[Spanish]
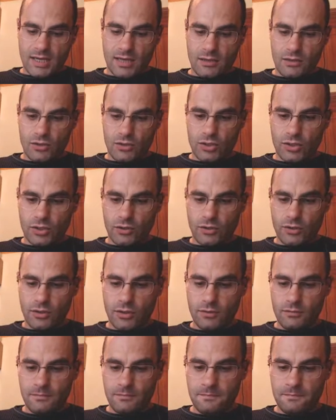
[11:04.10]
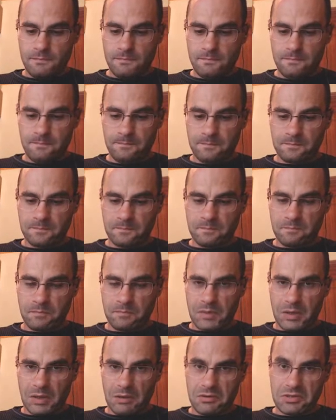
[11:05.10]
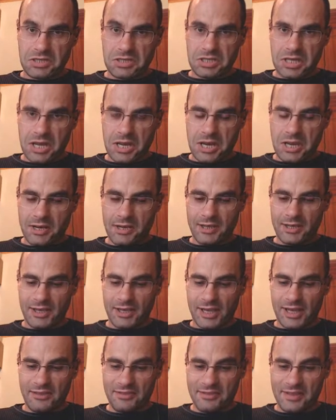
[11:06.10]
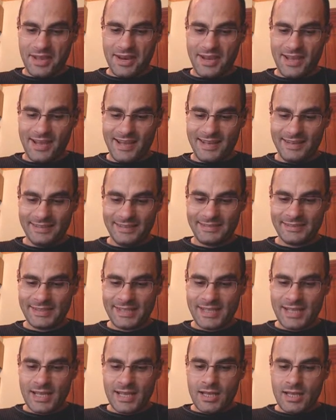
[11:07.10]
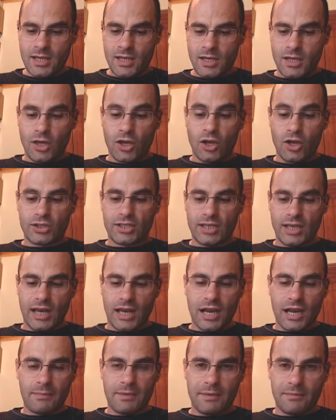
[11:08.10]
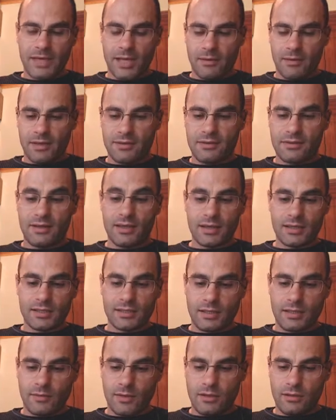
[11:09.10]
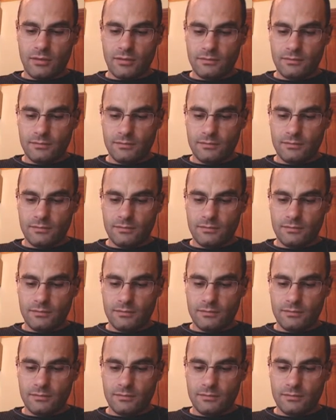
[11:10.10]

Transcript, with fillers: los de oro. A ver si sale legendaria. No sería la primera vez en este vídeo.